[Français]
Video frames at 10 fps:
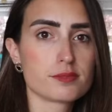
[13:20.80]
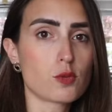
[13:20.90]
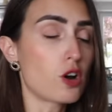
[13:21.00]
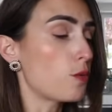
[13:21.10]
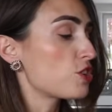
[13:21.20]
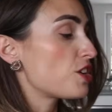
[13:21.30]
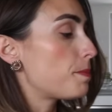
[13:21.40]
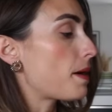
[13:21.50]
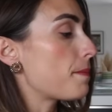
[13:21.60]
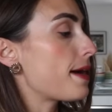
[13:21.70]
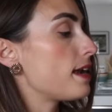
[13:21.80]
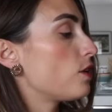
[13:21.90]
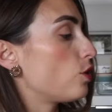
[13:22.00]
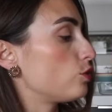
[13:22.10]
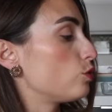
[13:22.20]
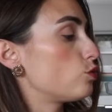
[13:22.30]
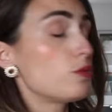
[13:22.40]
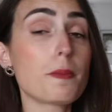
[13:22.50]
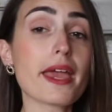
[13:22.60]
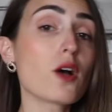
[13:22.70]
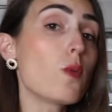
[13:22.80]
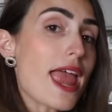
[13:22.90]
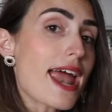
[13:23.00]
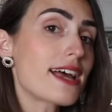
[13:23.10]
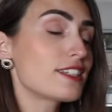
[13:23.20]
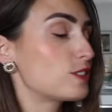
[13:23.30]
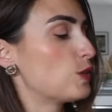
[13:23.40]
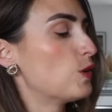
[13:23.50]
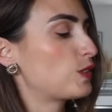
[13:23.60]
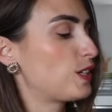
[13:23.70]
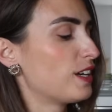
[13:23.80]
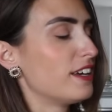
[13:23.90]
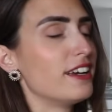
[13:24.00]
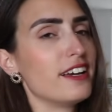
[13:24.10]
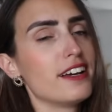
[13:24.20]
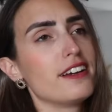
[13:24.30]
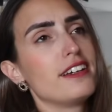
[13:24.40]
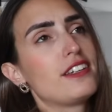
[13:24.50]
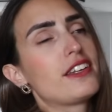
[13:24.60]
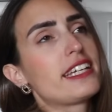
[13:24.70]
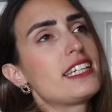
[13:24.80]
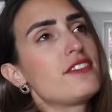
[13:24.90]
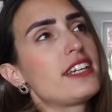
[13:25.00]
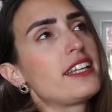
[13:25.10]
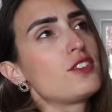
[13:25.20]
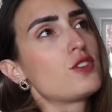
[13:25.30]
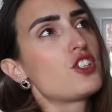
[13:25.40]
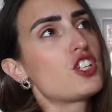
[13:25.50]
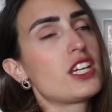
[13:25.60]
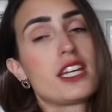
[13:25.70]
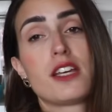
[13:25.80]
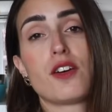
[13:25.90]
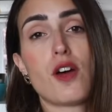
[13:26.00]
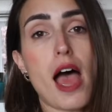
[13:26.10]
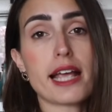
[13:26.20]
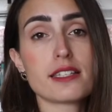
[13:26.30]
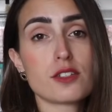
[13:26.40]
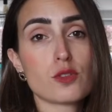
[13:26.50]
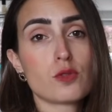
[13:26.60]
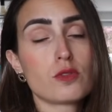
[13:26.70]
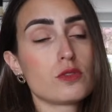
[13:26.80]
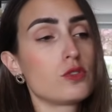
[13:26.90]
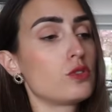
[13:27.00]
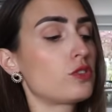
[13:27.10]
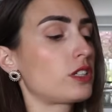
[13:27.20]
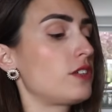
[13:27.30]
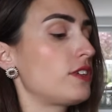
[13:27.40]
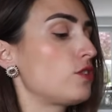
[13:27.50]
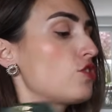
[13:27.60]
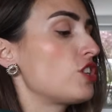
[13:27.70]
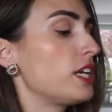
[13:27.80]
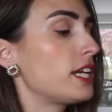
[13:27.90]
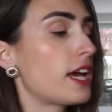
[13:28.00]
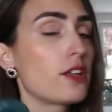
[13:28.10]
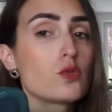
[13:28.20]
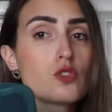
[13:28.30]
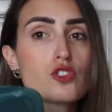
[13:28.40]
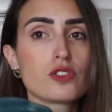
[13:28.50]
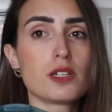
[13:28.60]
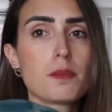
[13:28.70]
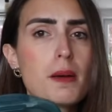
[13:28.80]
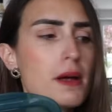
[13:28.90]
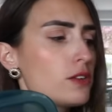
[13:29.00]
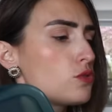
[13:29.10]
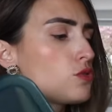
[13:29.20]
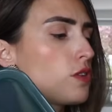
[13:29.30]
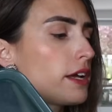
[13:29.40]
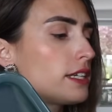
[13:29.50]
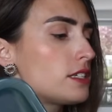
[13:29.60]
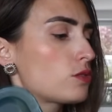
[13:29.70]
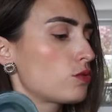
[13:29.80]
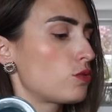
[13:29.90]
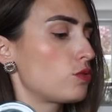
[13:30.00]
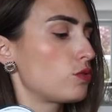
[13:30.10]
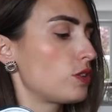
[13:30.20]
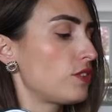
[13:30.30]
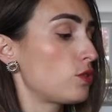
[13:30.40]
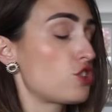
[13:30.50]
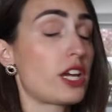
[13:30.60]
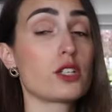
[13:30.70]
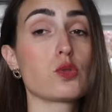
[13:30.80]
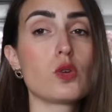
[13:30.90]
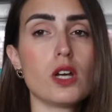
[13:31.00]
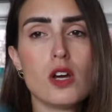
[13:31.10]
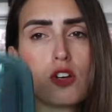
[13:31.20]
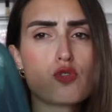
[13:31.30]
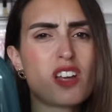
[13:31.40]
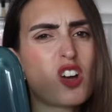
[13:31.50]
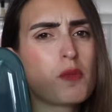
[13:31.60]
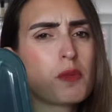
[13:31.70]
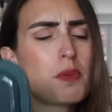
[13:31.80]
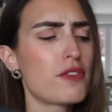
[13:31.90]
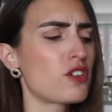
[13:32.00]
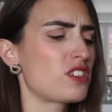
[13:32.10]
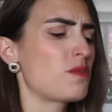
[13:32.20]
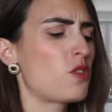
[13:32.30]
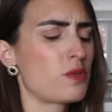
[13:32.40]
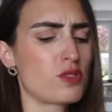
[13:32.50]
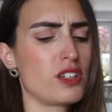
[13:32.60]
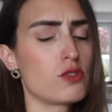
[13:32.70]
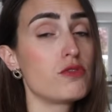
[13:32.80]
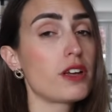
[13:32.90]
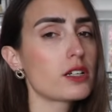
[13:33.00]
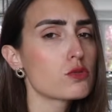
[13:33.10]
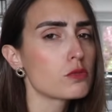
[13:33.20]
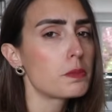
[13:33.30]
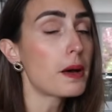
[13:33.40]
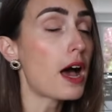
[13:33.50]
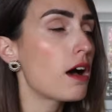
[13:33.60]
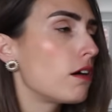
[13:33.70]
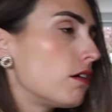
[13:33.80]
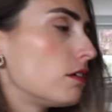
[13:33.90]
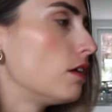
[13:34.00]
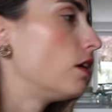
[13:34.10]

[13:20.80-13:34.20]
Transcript: Bon alors moi j'ai pas mal euh, de Tupperware, donc il euh, y en a qui viennent de chez euh, Action, d'autres qui viennent de chez Ikea, donc j'en ai pas mal de ceux-là qui, sont qui viennent de chez Action. Je vous les recommande pas forcément parce que les couvercles sont pas,